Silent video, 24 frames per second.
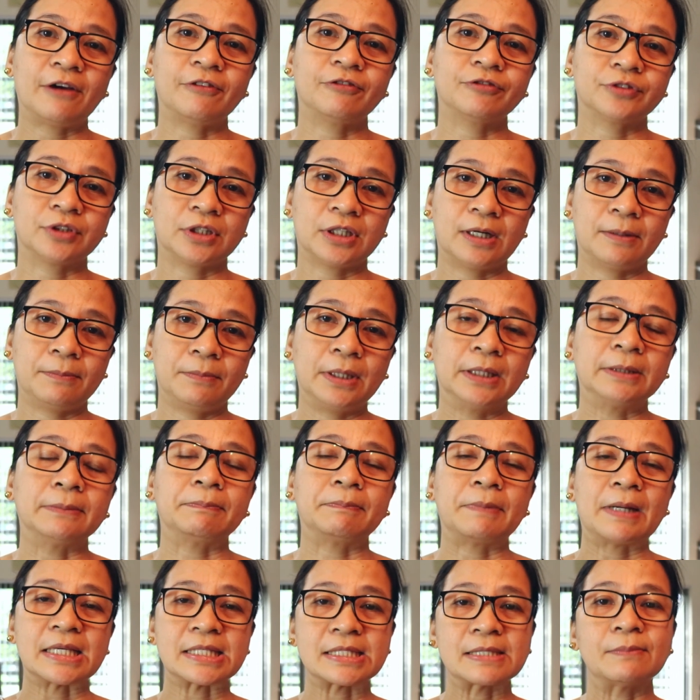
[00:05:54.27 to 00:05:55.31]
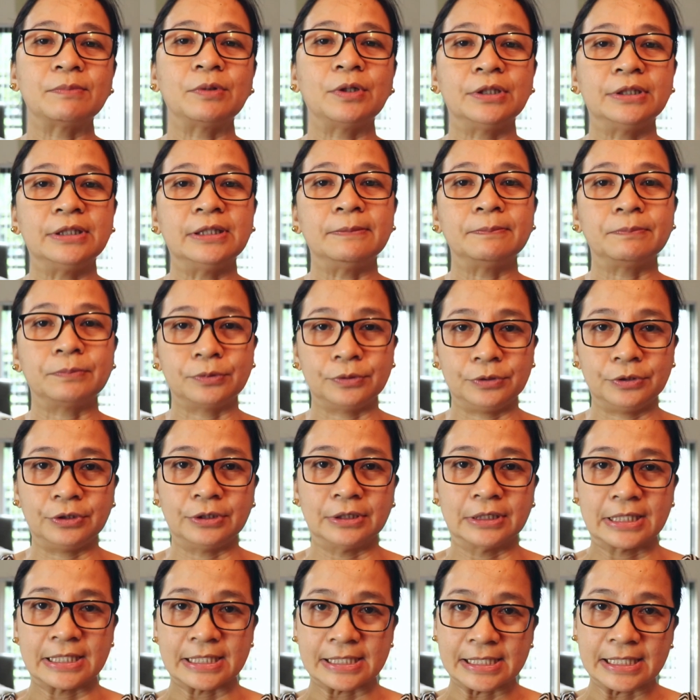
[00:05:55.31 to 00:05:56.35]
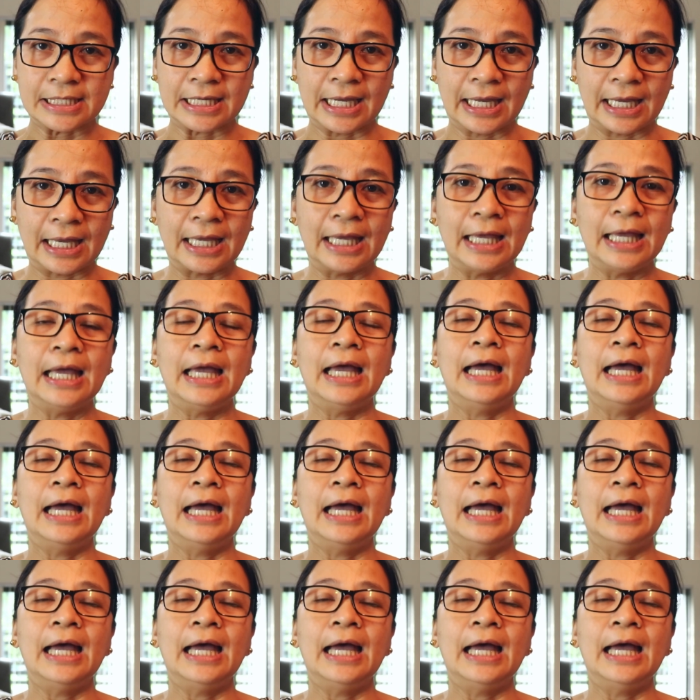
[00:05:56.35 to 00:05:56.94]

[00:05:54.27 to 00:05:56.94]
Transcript: after a month. Possible din po yun. Kasi nga,